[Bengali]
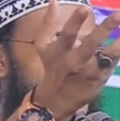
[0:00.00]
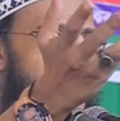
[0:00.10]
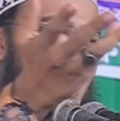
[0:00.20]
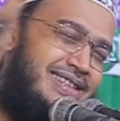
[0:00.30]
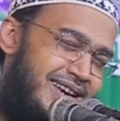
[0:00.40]

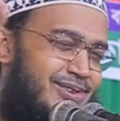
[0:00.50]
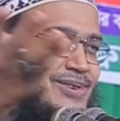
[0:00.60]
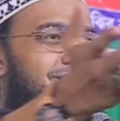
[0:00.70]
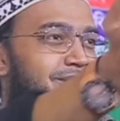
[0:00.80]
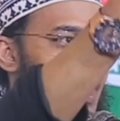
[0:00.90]
সোনা
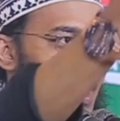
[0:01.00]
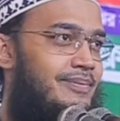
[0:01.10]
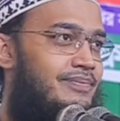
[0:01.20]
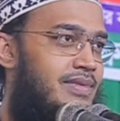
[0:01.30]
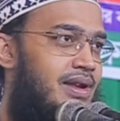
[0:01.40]
যাদুর কোনা
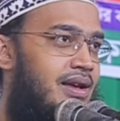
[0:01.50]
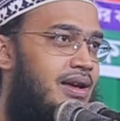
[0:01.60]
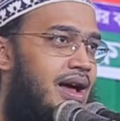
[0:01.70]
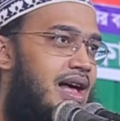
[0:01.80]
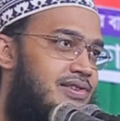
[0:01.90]

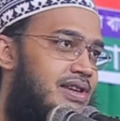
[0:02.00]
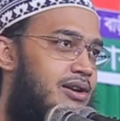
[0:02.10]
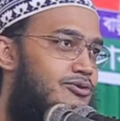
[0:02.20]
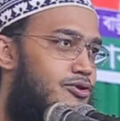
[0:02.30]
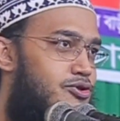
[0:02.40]
আজকে
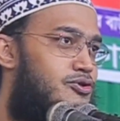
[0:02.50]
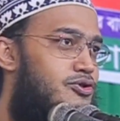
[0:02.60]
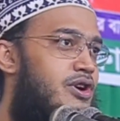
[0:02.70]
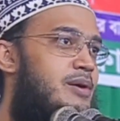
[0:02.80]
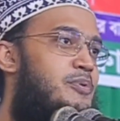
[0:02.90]
একটু অসুস্থ
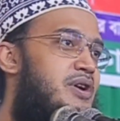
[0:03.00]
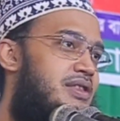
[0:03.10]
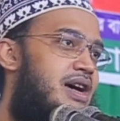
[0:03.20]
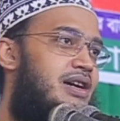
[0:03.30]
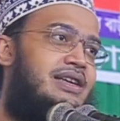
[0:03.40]
হয়ে পড়ে
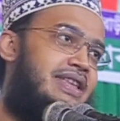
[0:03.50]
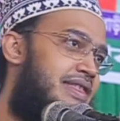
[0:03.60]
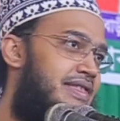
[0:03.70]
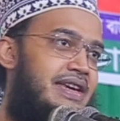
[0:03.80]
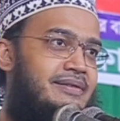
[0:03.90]
তাকে তিন
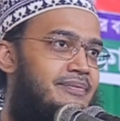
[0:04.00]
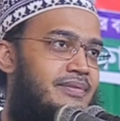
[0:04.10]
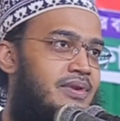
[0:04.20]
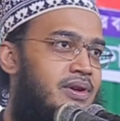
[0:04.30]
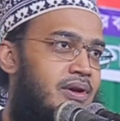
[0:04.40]
দিন
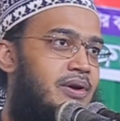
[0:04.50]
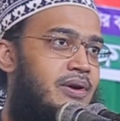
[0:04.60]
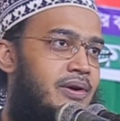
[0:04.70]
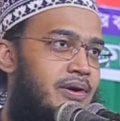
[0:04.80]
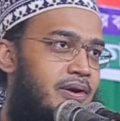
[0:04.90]

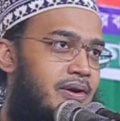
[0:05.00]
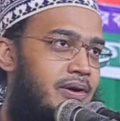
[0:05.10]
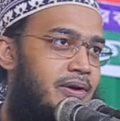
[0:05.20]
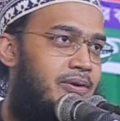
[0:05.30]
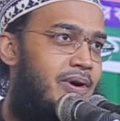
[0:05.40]

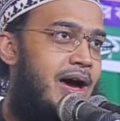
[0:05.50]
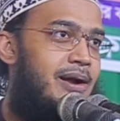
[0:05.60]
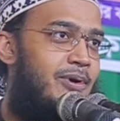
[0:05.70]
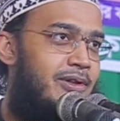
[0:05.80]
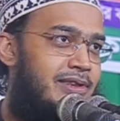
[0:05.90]
তোমার
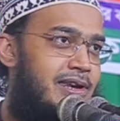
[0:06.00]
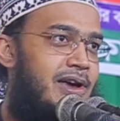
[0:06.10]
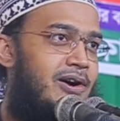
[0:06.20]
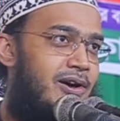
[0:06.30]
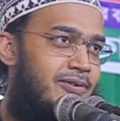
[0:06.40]
বদিন
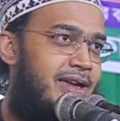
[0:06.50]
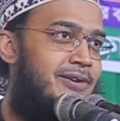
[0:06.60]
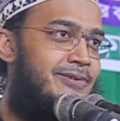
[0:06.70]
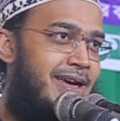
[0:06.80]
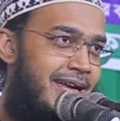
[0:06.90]
গর
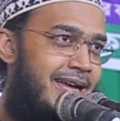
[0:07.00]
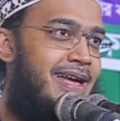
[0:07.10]
ভাইও না